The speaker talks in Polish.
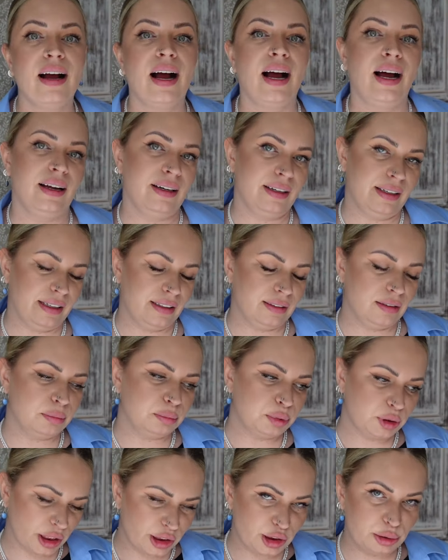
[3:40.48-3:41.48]
Ale
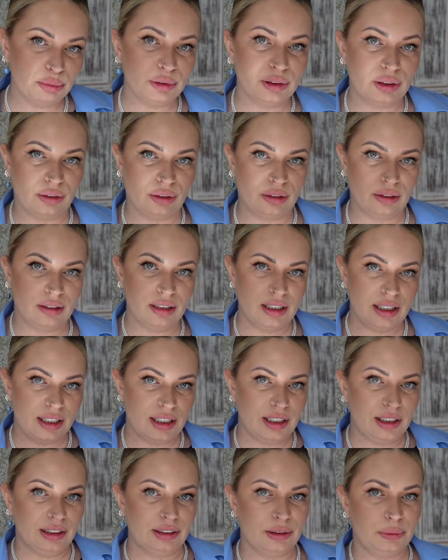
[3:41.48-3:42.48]
przejdźmy do
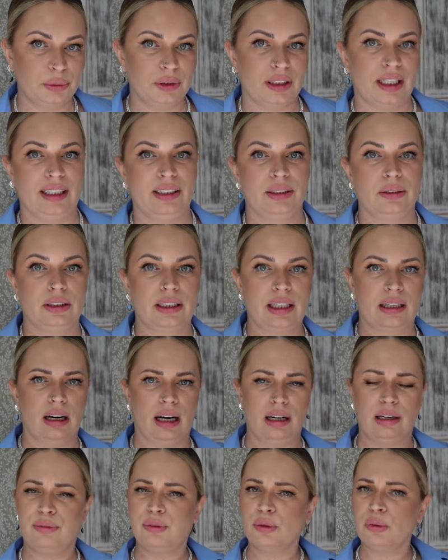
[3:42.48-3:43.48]
tutaj do tego,
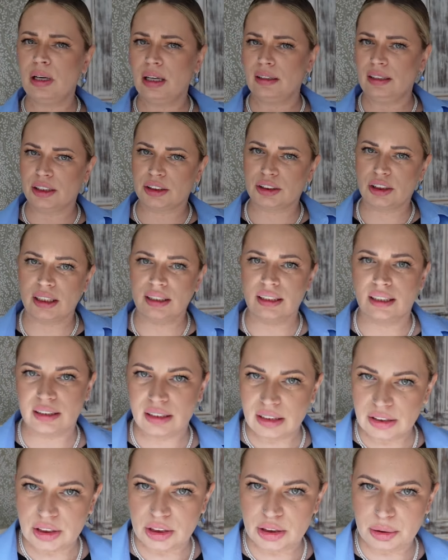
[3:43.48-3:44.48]
ale w ogóle jeszcze jedna
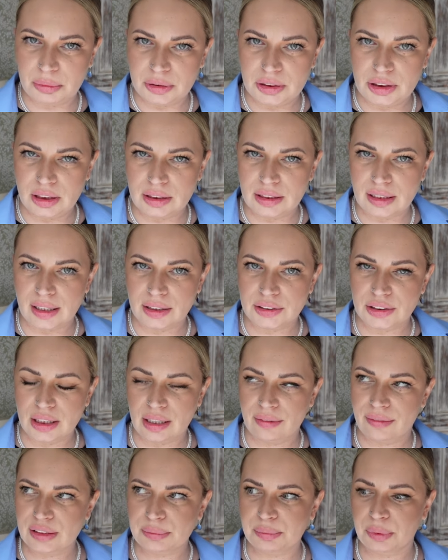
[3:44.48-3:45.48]
rzecz mnie dzisiaj taka
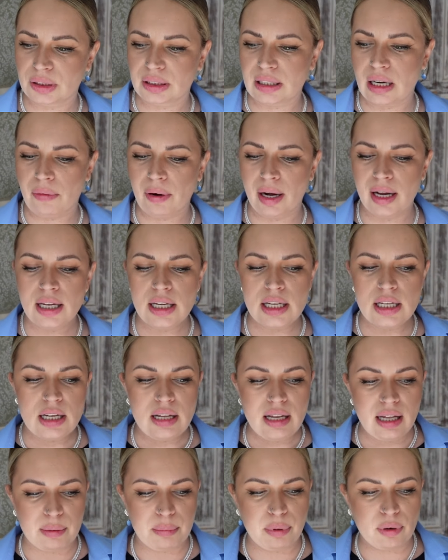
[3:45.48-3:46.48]
ciekawa spotkała
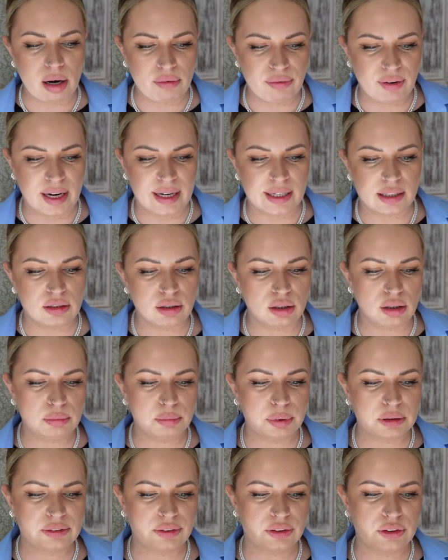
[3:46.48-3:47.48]
e, byłam w Argo,
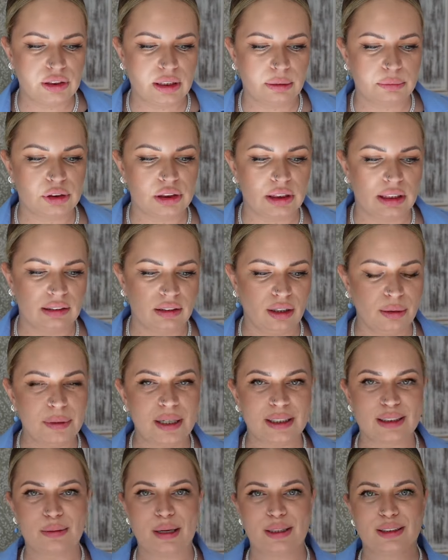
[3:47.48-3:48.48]
bo stwierdziłam, że
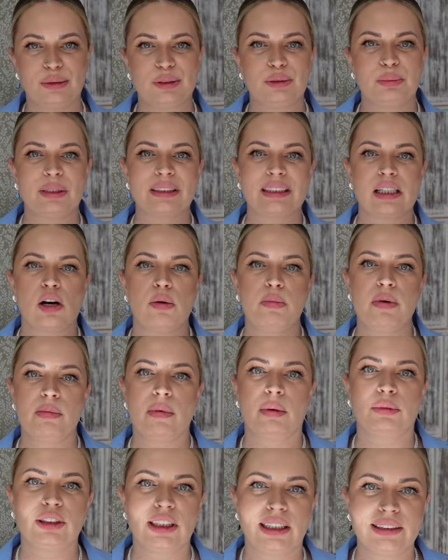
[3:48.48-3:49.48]
dobra zrobiłam sobie super zakupy,
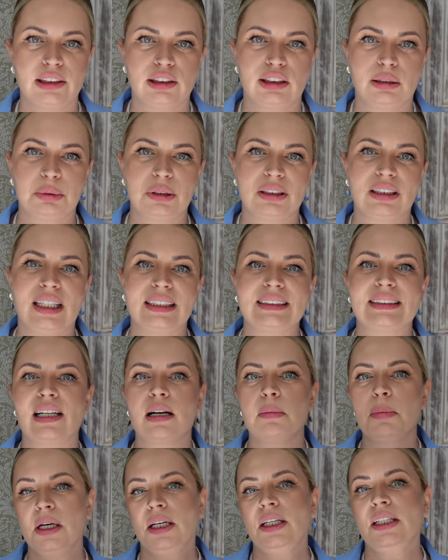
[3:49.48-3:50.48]
mam czas jeszcze przed
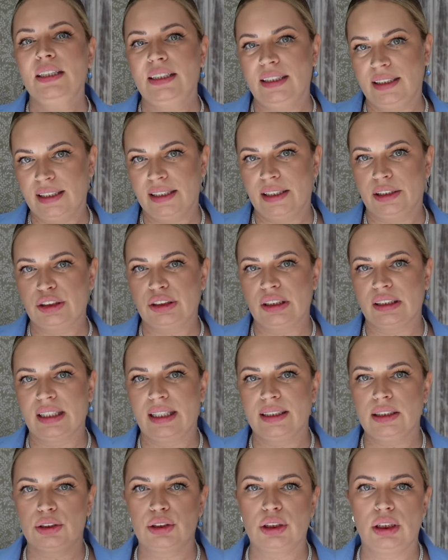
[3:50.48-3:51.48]
laserem idę na
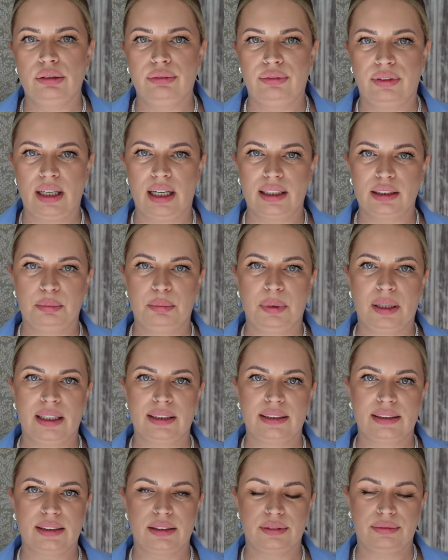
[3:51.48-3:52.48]
śniadanie, czyli
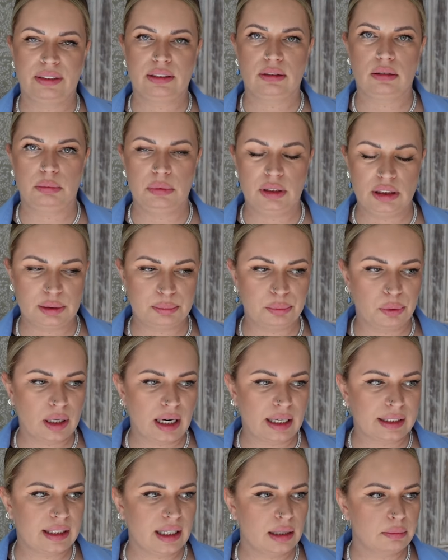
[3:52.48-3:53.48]
flatbread z fetą i z
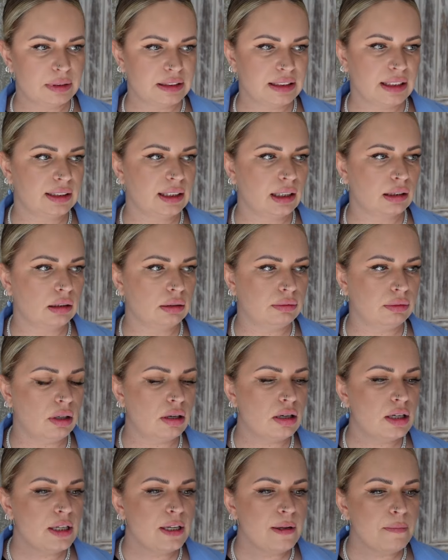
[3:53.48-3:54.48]
burakiem, standardowo